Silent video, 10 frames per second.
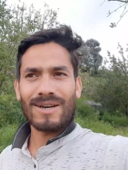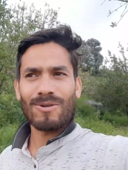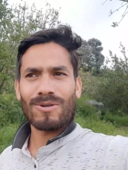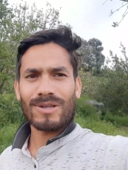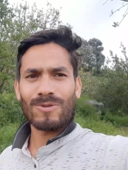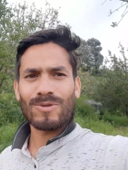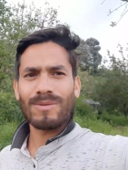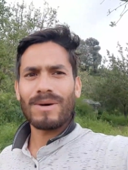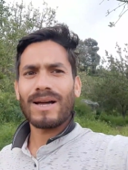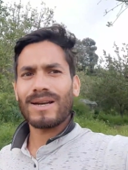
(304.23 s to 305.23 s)
था और क्योंकि
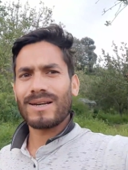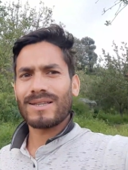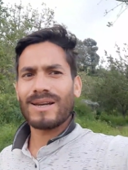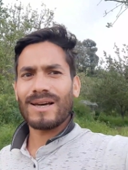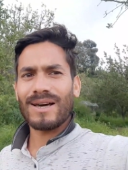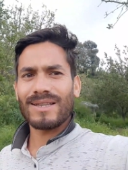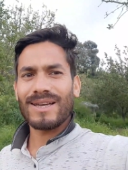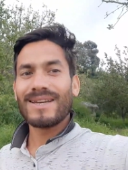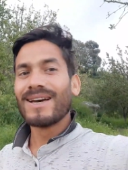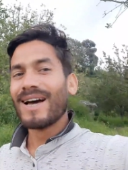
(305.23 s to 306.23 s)
बाहर कीर्तन लगा था
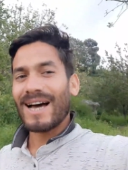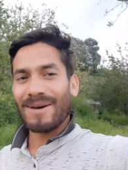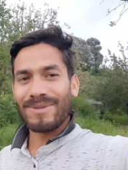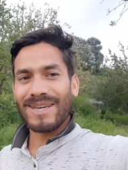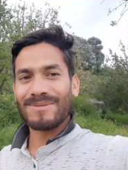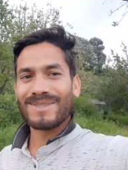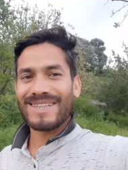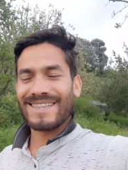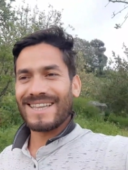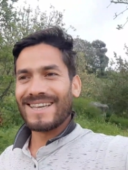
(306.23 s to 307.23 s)
आप देख भी
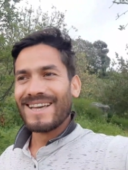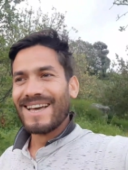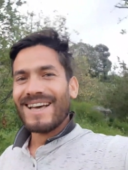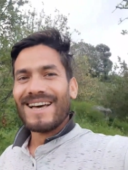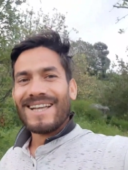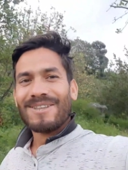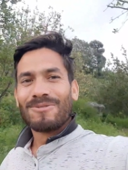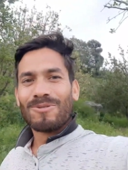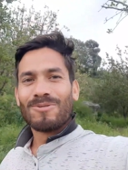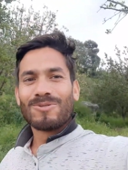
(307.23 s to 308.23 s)
सकते हैं
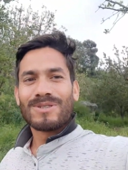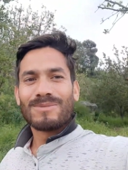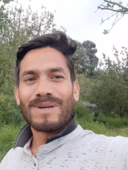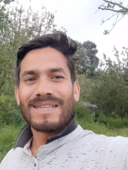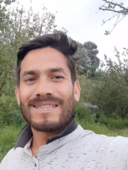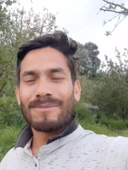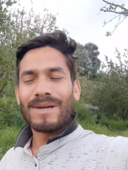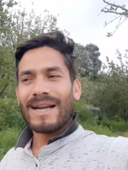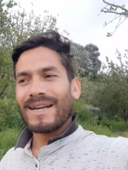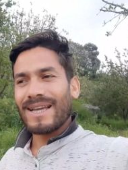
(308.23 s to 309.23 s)
तो उस वजह से
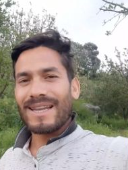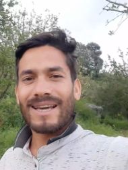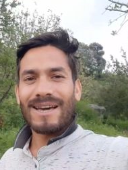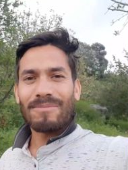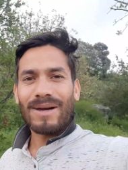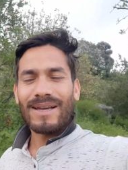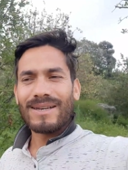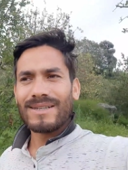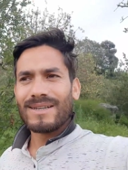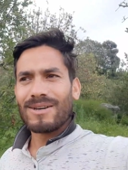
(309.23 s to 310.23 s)
मैं एंडिंग नहीं कर
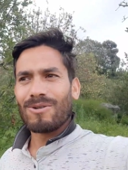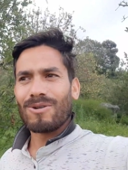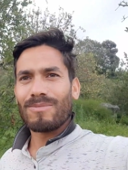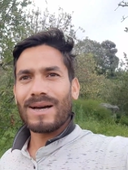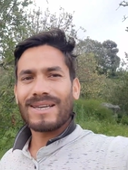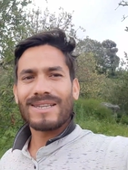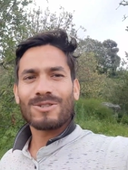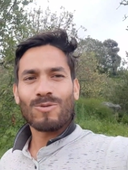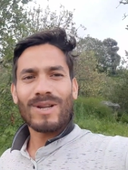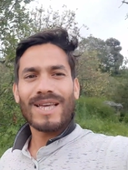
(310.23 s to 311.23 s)
पाया और बाकी
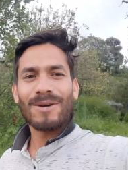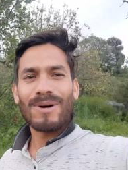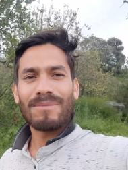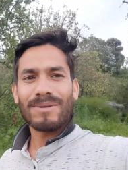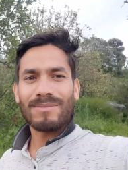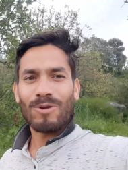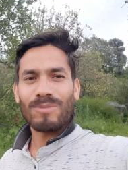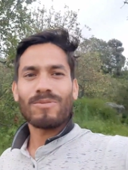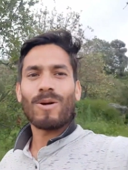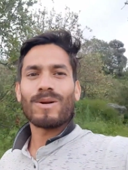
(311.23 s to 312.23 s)
सोने की वहाँ पर
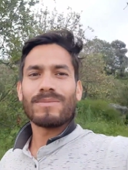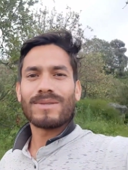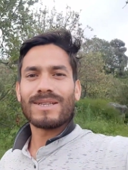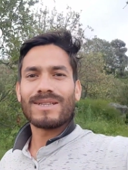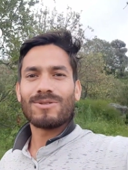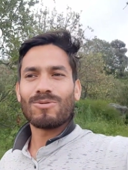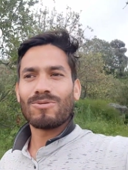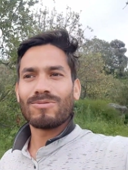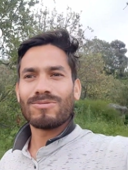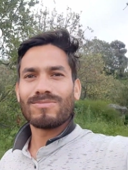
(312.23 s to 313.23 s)
बहुत प्रॉब्लम थी तो
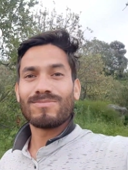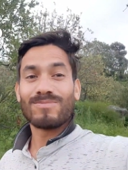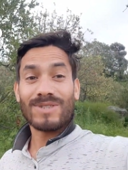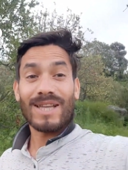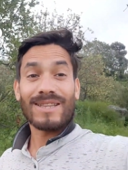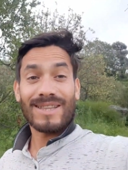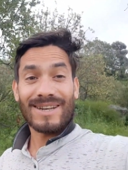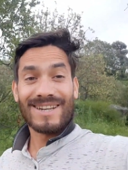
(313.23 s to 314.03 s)
ज़्यादातर